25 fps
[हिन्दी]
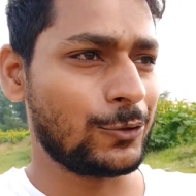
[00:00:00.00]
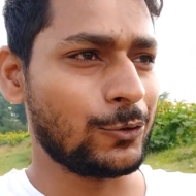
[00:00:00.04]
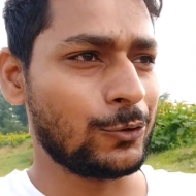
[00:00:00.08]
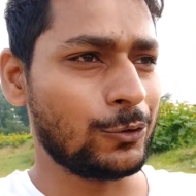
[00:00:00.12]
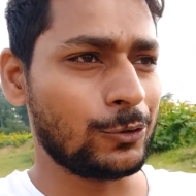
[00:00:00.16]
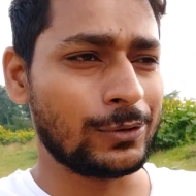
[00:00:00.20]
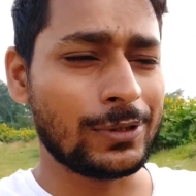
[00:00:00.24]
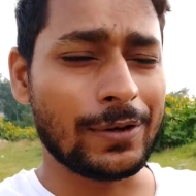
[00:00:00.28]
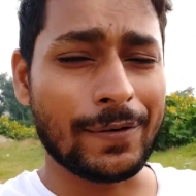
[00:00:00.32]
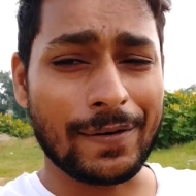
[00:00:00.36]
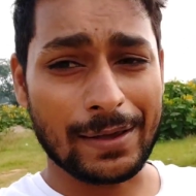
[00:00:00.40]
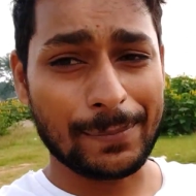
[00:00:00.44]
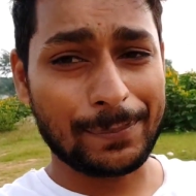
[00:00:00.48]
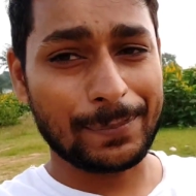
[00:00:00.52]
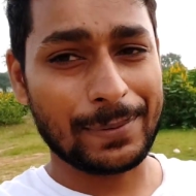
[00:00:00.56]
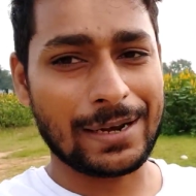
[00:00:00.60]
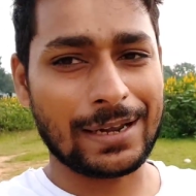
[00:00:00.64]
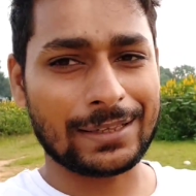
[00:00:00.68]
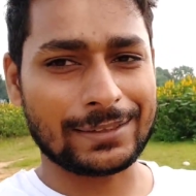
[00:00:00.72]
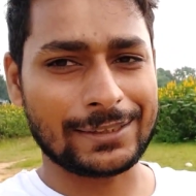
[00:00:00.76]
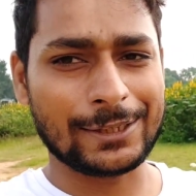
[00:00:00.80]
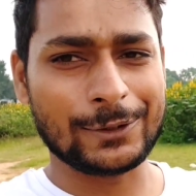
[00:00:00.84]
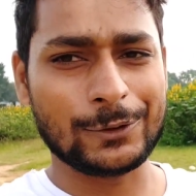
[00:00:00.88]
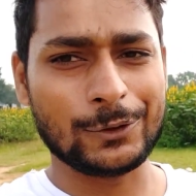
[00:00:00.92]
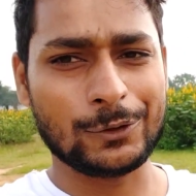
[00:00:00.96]
जो दवाई
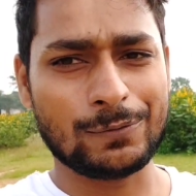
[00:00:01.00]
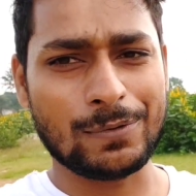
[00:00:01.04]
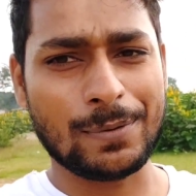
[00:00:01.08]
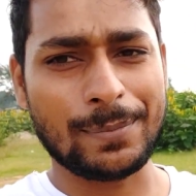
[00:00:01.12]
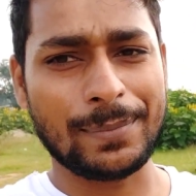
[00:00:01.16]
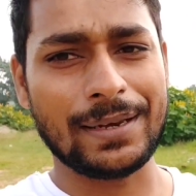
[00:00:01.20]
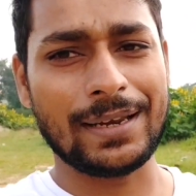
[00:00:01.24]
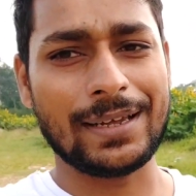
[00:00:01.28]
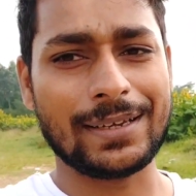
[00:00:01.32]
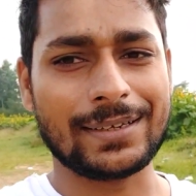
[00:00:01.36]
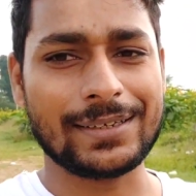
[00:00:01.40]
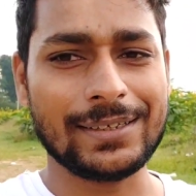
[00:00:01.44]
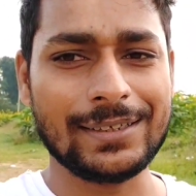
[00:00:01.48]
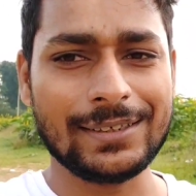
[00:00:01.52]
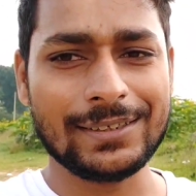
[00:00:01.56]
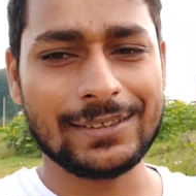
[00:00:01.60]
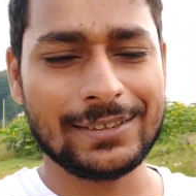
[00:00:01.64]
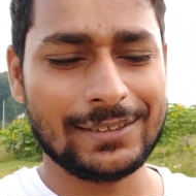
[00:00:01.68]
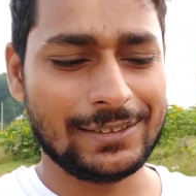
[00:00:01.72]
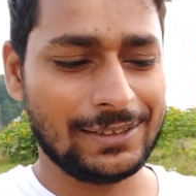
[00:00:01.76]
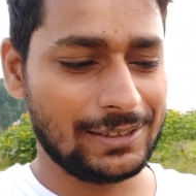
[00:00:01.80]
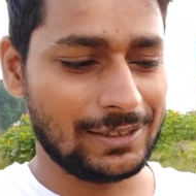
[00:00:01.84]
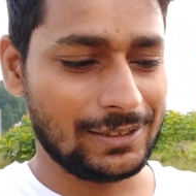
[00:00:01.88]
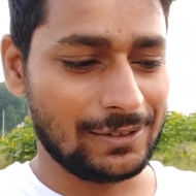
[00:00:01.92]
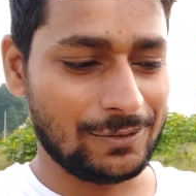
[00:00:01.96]
पिलाते हैं दूध में मिला के
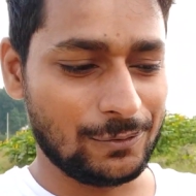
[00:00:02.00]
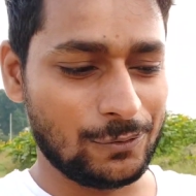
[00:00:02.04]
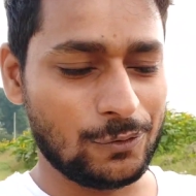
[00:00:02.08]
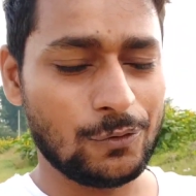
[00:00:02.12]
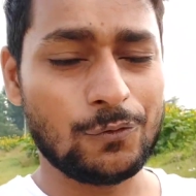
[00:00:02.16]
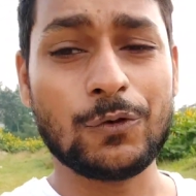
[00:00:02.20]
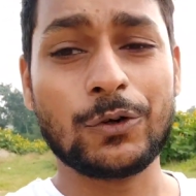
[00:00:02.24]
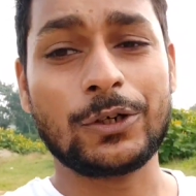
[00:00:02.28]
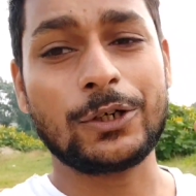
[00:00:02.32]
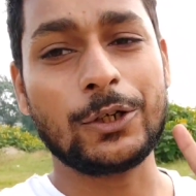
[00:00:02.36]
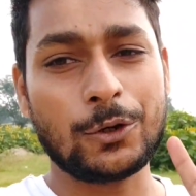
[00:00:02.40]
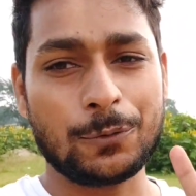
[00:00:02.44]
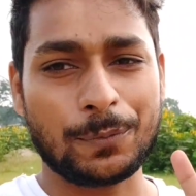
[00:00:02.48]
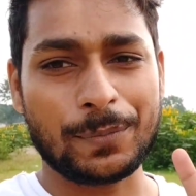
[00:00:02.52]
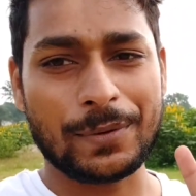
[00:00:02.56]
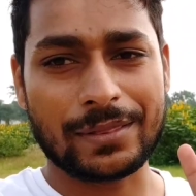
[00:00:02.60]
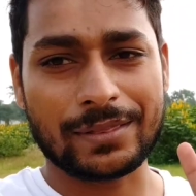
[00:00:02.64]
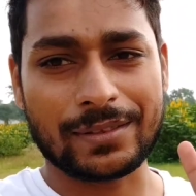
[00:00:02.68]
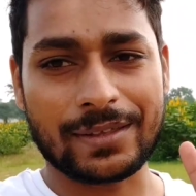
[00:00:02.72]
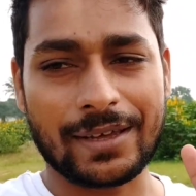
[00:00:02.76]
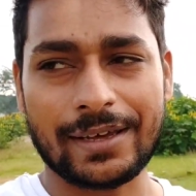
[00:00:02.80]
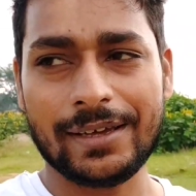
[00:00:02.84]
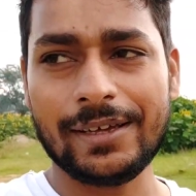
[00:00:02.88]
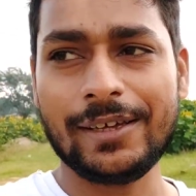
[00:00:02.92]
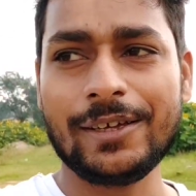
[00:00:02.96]
वो फोर्टी
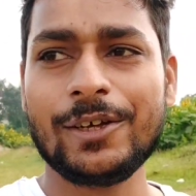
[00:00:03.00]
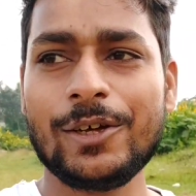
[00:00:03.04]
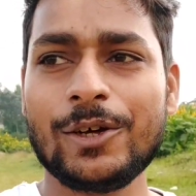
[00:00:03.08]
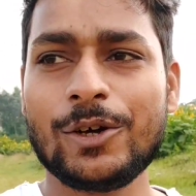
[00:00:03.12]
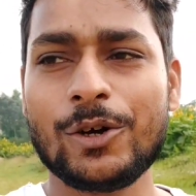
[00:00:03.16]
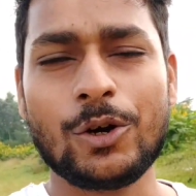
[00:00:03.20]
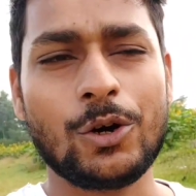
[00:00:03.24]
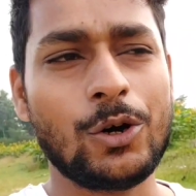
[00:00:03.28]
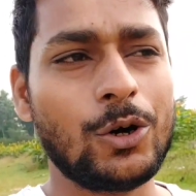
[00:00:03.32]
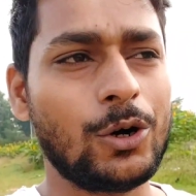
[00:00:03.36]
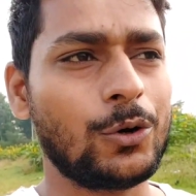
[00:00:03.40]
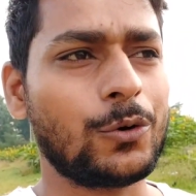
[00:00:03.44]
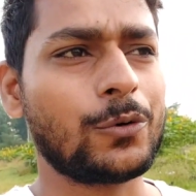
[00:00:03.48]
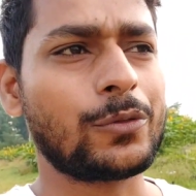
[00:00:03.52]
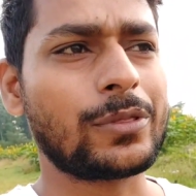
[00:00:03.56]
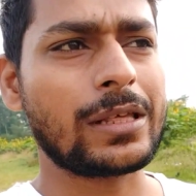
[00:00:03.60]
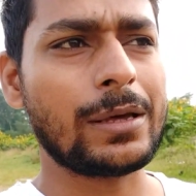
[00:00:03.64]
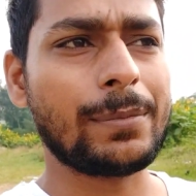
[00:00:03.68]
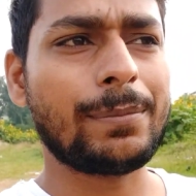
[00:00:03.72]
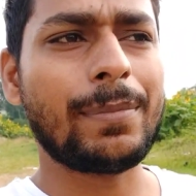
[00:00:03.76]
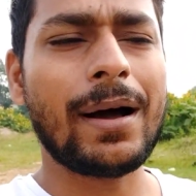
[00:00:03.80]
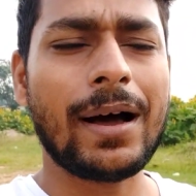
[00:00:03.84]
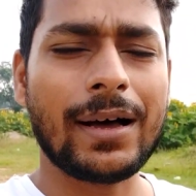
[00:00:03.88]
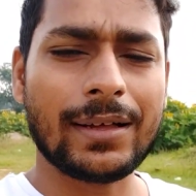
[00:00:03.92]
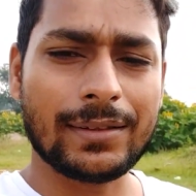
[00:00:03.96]
रुपीज़ का है और
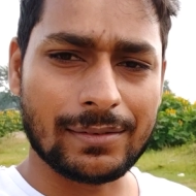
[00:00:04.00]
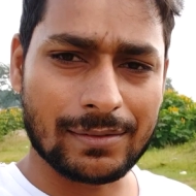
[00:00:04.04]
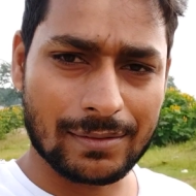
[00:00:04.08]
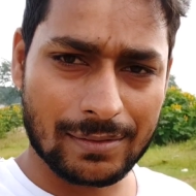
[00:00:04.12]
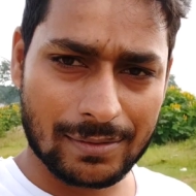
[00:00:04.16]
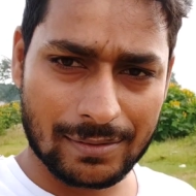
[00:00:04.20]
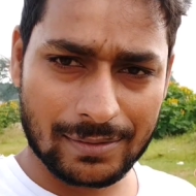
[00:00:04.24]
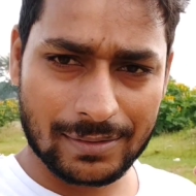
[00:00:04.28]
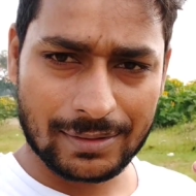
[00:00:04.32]
उसके बाद